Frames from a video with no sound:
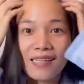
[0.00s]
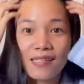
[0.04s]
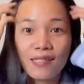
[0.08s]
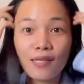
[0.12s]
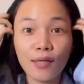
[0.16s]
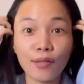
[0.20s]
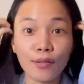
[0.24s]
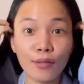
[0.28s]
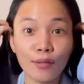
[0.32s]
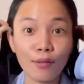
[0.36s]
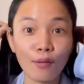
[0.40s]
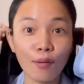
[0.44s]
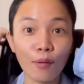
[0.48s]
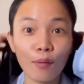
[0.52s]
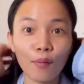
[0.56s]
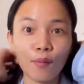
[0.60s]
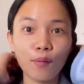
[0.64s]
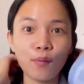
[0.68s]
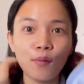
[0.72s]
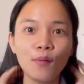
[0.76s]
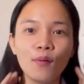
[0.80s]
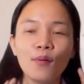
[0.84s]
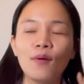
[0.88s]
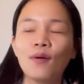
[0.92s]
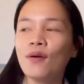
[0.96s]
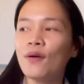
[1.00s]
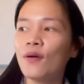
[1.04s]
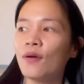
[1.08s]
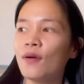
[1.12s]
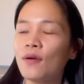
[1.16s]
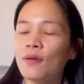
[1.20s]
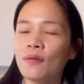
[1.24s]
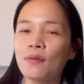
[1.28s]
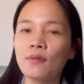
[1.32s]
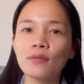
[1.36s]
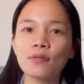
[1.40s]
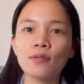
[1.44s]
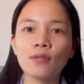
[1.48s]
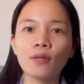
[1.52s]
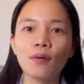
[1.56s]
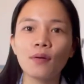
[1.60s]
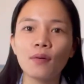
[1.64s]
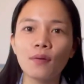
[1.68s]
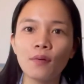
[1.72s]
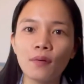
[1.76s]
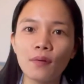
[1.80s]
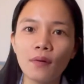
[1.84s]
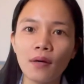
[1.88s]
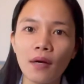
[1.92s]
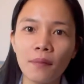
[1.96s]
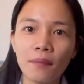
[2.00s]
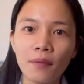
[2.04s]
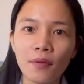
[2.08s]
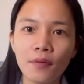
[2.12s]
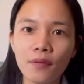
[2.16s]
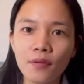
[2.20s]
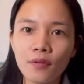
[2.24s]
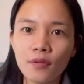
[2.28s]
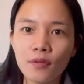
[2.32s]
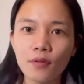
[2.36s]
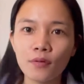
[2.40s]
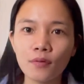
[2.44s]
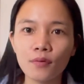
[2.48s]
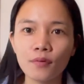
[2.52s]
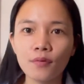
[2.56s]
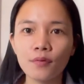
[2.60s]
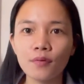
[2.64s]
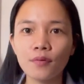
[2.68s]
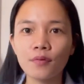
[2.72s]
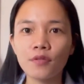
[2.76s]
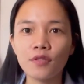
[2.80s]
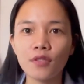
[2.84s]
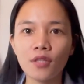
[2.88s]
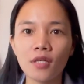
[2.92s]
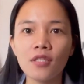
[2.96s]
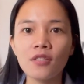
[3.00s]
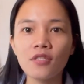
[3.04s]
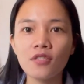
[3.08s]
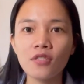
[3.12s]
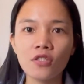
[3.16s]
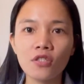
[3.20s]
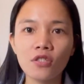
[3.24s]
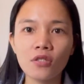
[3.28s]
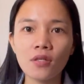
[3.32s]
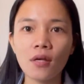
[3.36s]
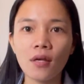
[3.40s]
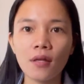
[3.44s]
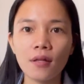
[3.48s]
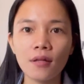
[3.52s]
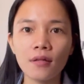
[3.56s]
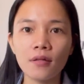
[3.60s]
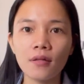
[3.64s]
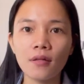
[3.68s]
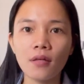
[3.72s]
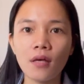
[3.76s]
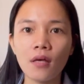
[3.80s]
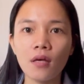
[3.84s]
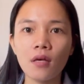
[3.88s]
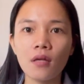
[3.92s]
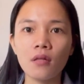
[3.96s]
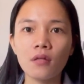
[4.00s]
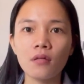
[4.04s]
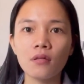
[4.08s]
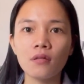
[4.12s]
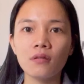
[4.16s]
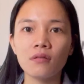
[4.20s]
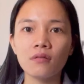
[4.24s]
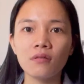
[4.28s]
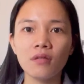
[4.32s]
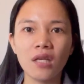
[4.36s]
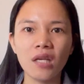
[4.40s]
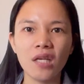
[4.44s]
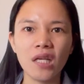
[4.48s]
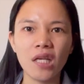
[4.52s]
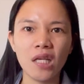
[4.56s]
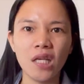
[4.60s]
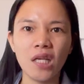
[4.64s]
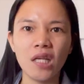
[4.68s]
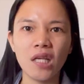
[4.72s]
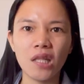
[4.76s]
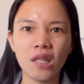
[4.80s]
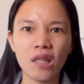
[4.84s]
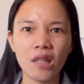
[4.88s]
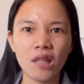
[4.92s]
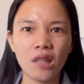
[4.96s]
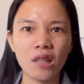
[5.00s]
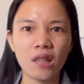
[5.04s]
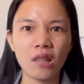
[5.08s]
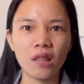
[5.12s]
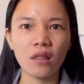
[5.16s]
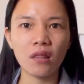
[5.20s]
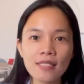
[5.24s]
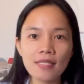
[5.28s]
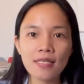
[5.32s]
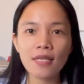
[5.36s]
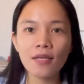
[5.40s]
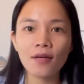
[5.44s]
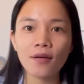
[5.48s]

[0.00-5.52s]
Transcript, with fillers: excited ako. So, I'm going to change and then eat. See